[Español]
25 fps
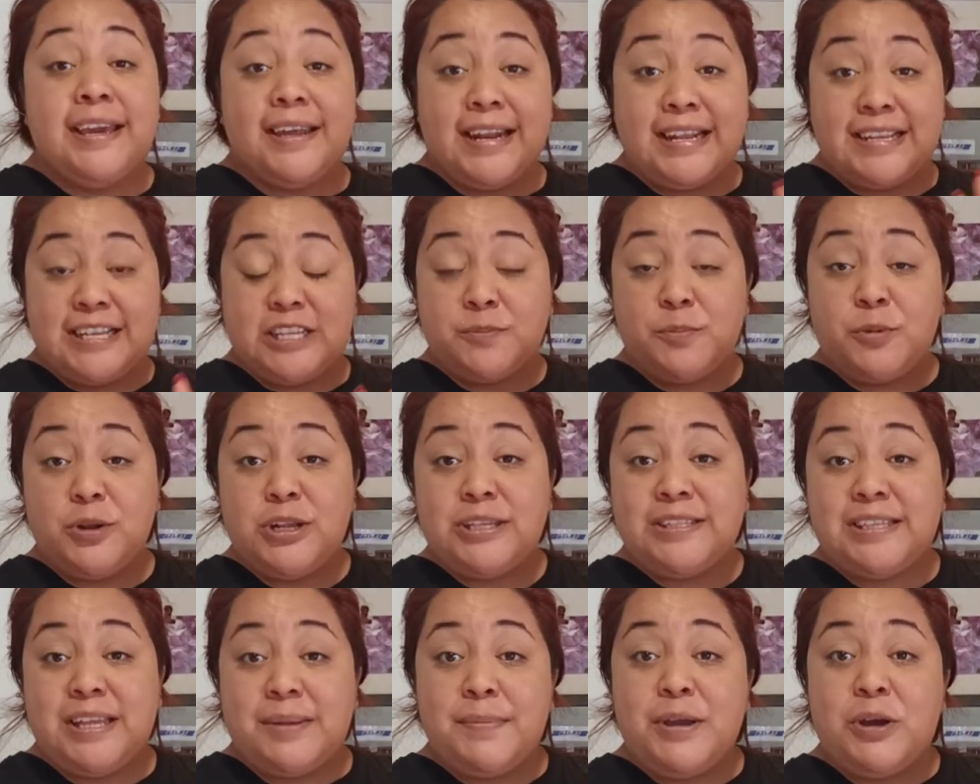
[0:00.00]
Gracias por
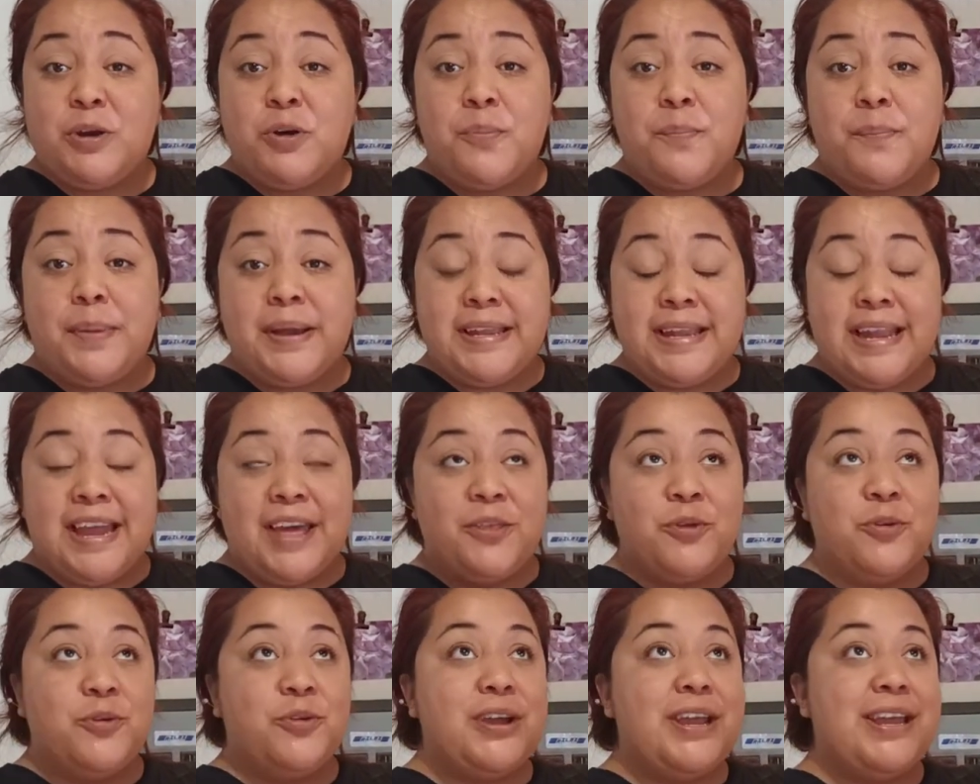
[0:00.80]
estarme
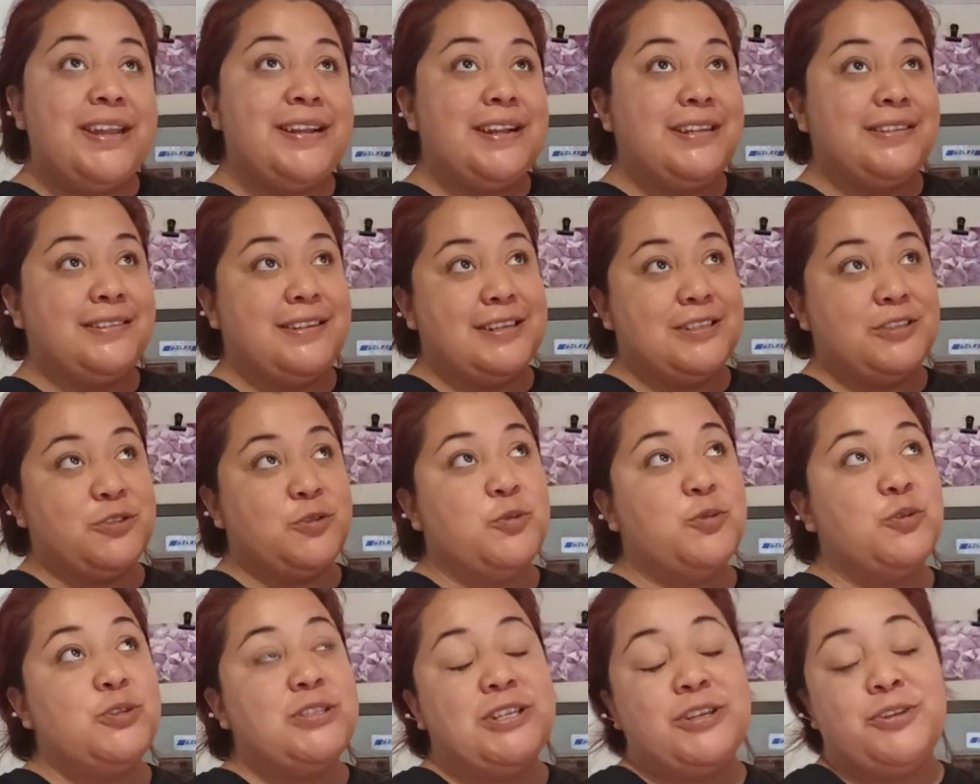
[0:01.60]
acompañado en el
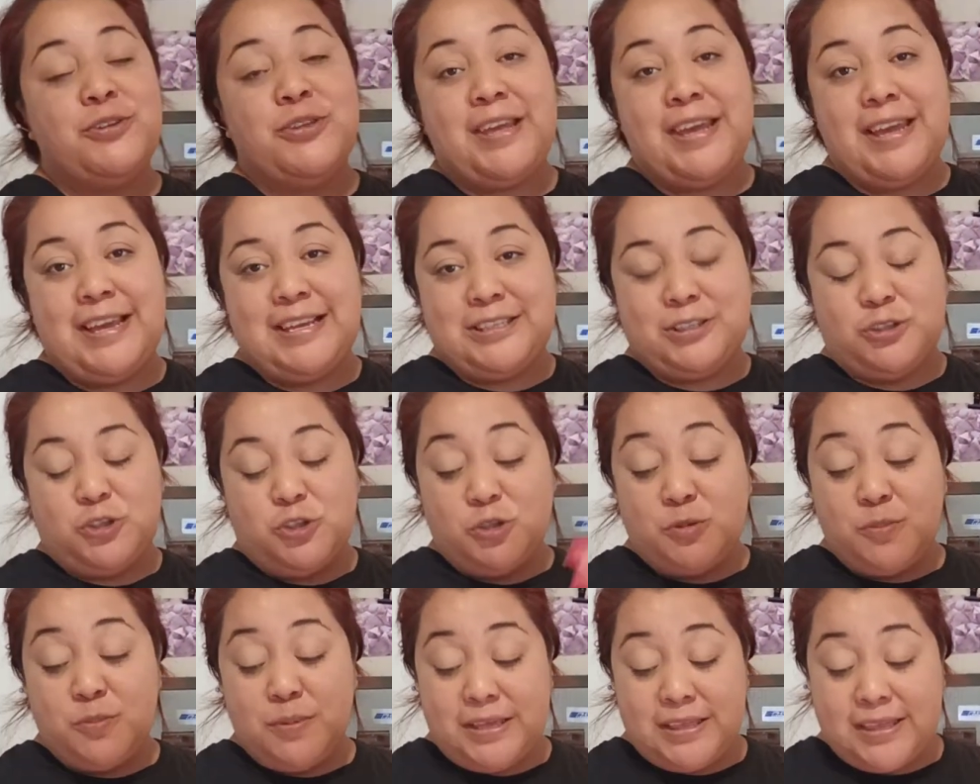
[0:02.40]
transcurso de
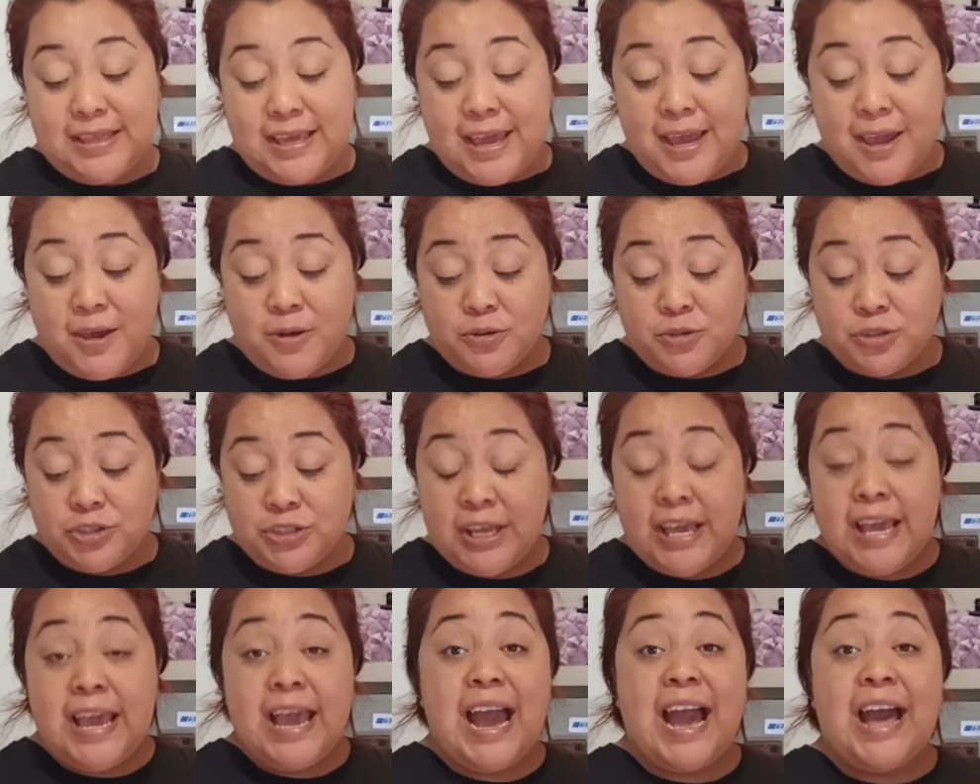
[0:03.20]
estos videos,
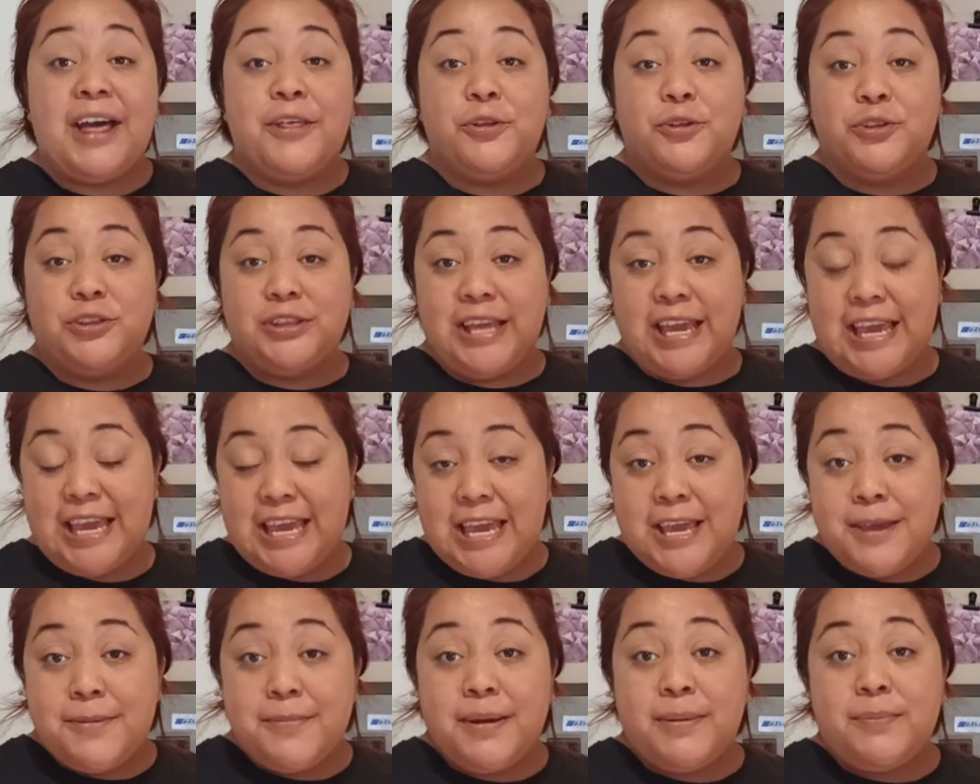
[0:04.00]
a dónde
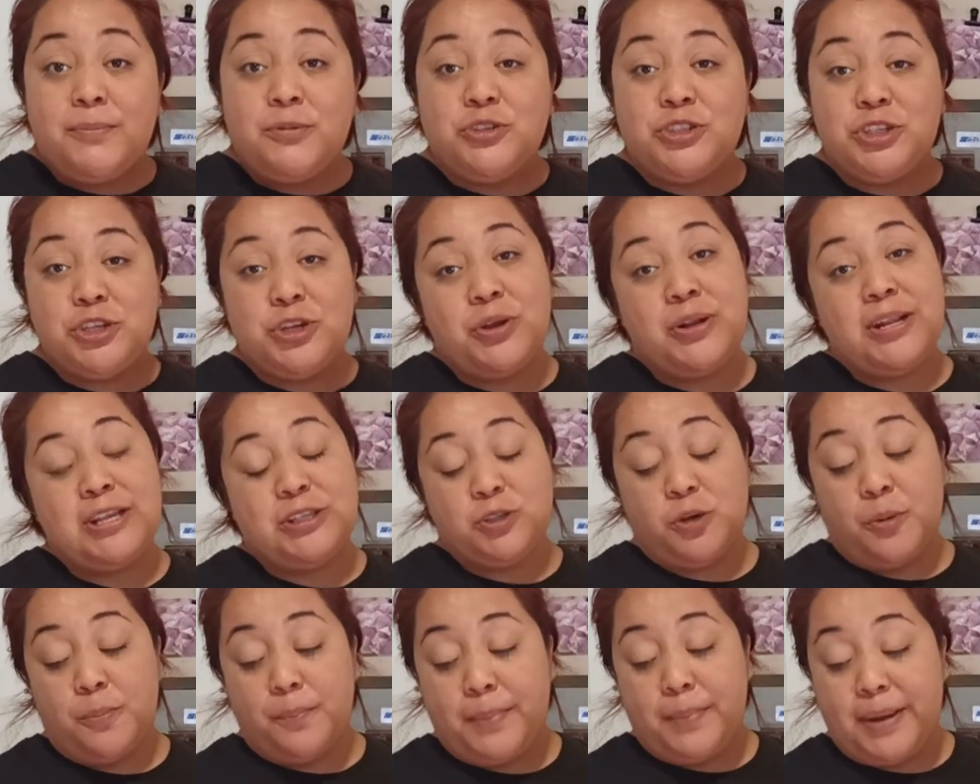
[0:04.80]
íbamos y yo
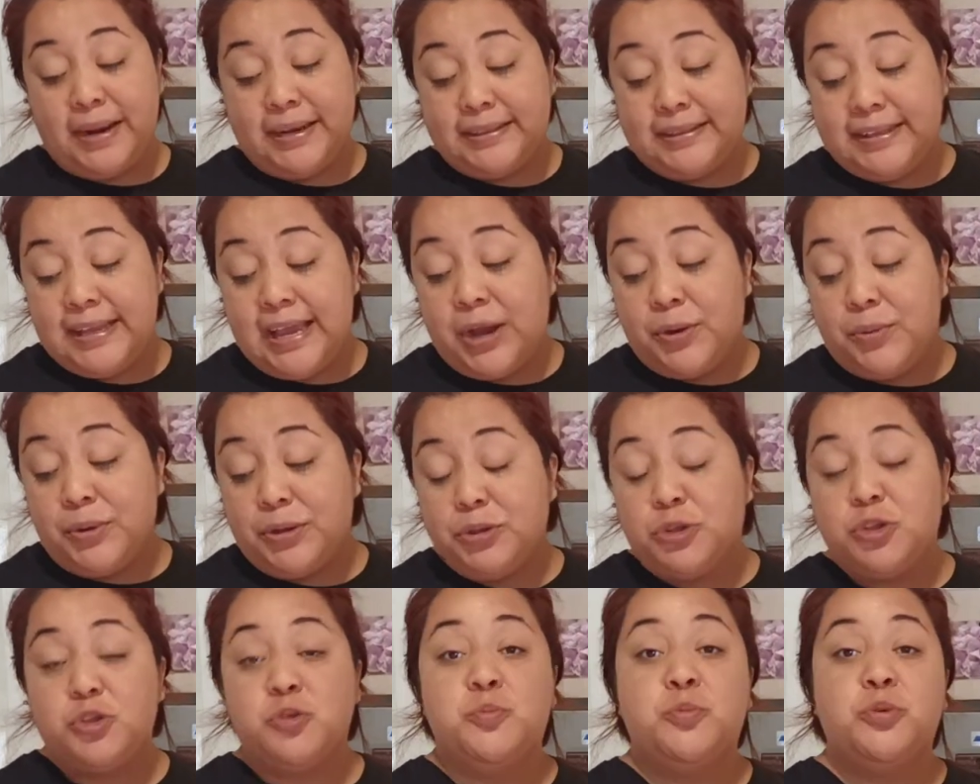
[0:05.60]
les compartía
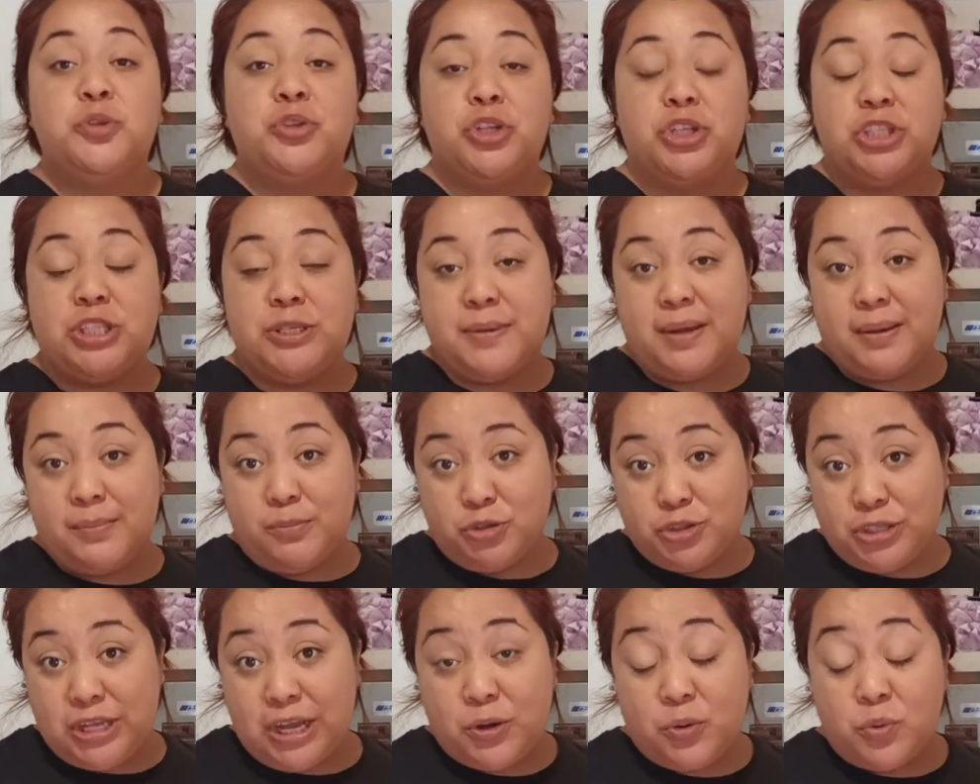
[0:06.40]
cuántos puntos
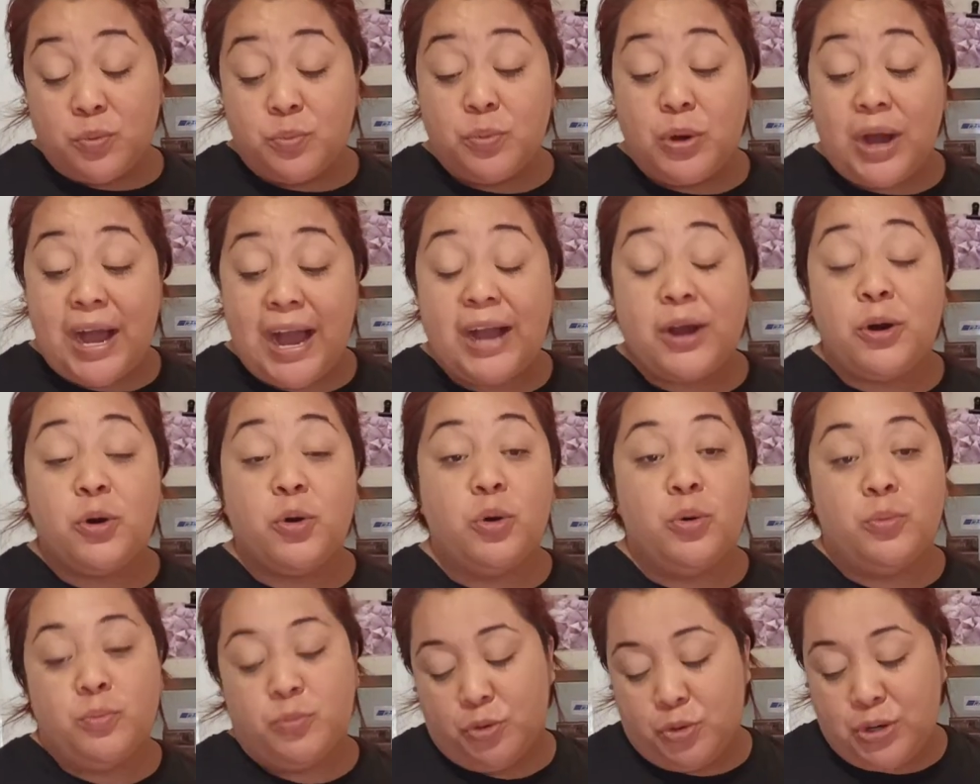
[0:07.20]
íbamos
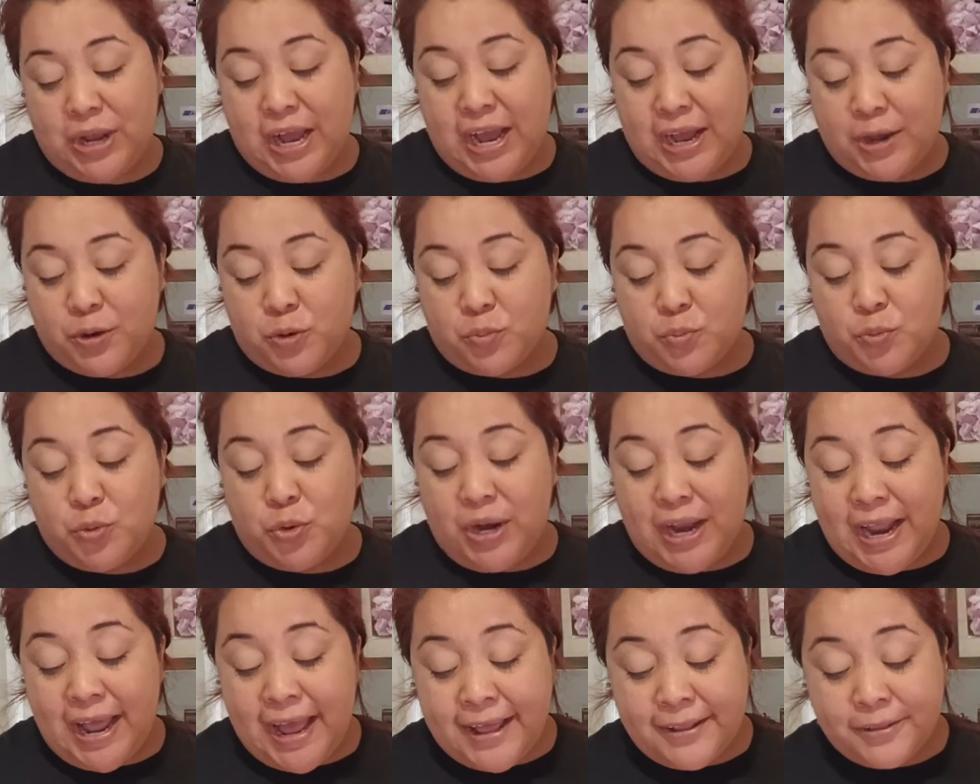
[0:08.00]

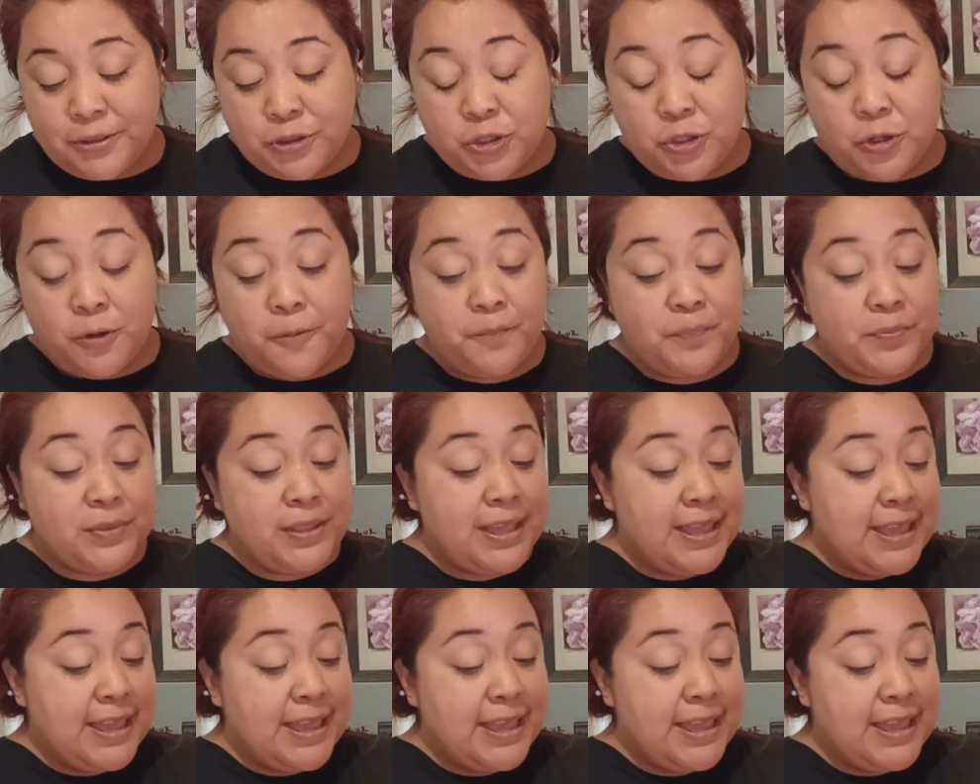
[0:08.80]
acumulando.